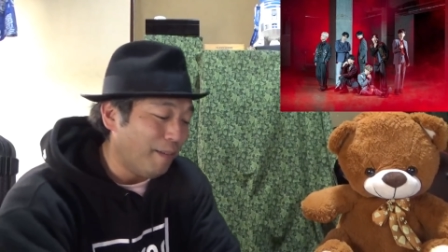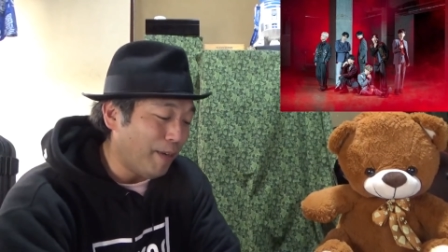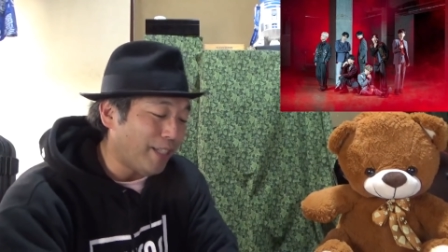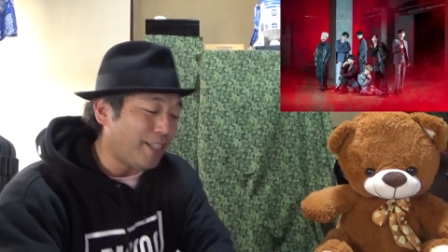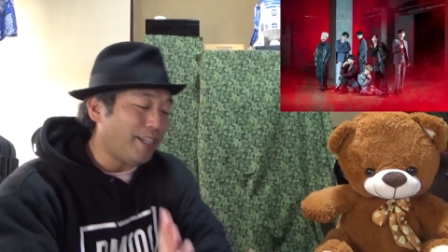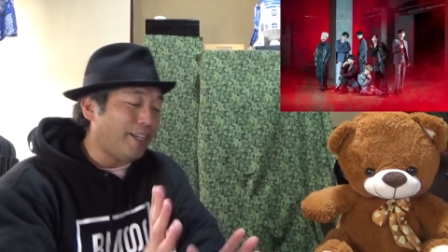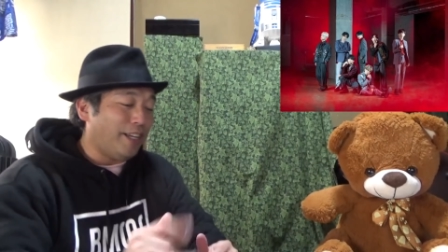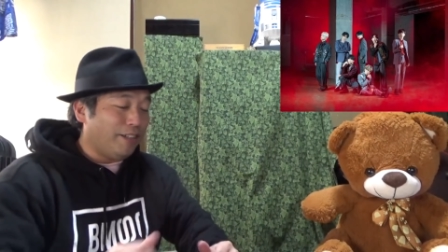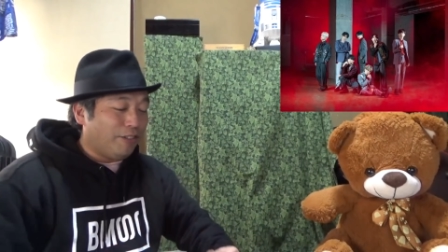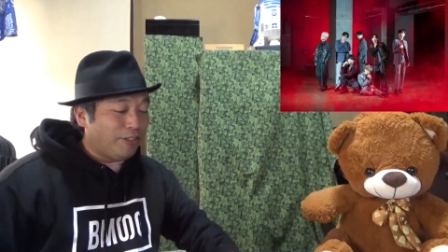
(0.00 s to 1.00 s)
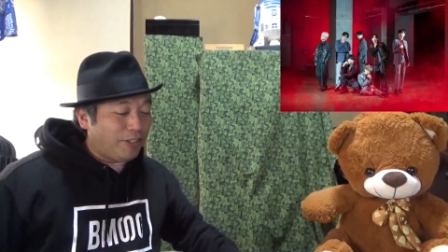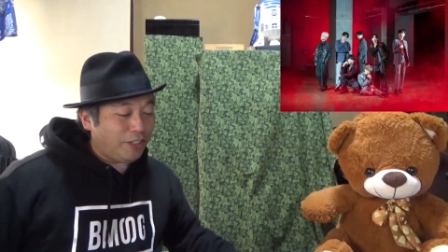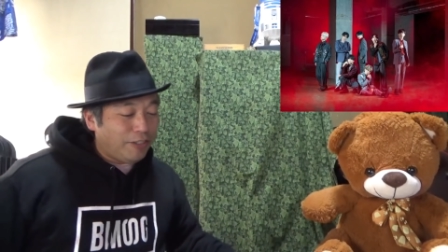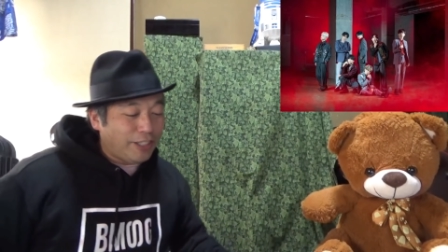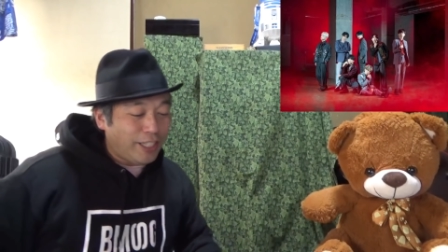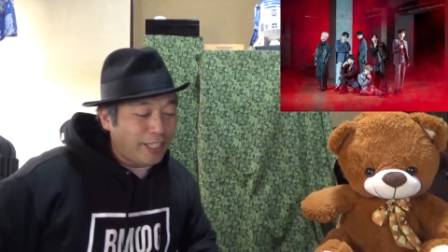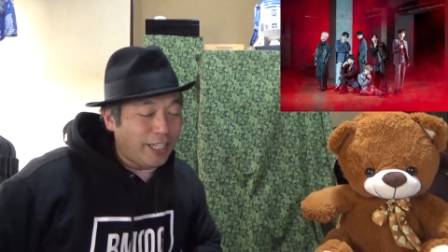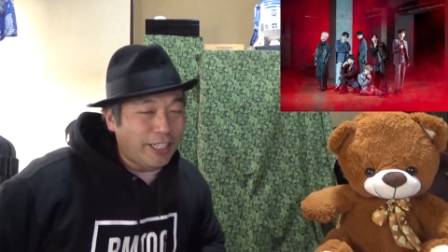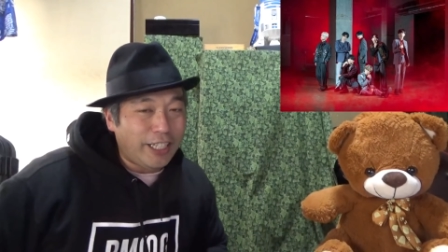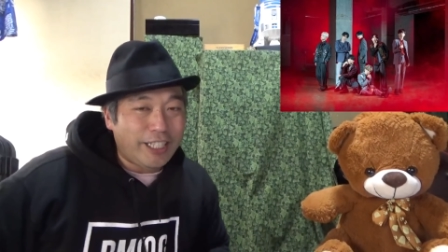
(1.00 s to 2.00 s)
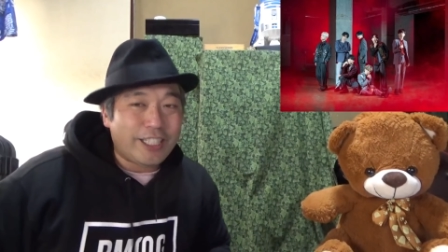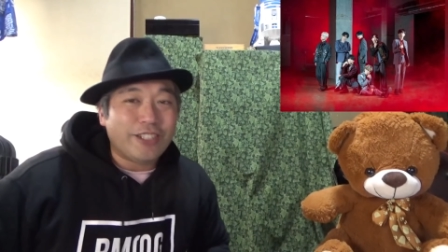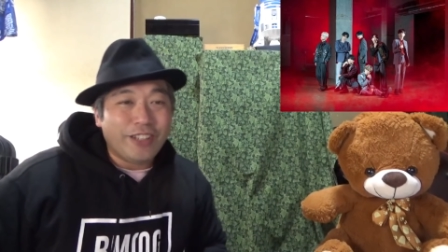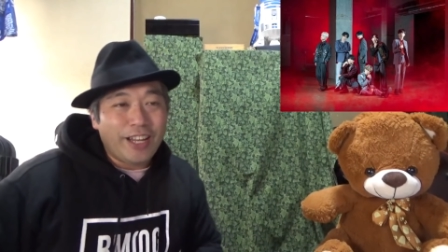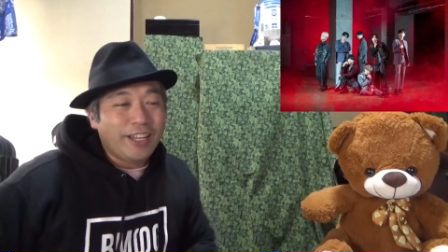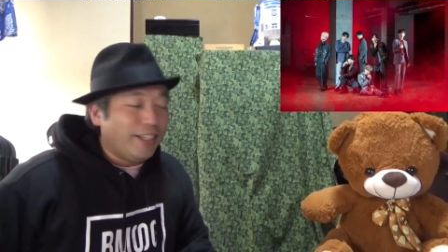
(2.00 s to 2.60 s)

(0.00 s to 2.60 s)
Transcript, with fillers: また是非特集をしていただきたいですよね。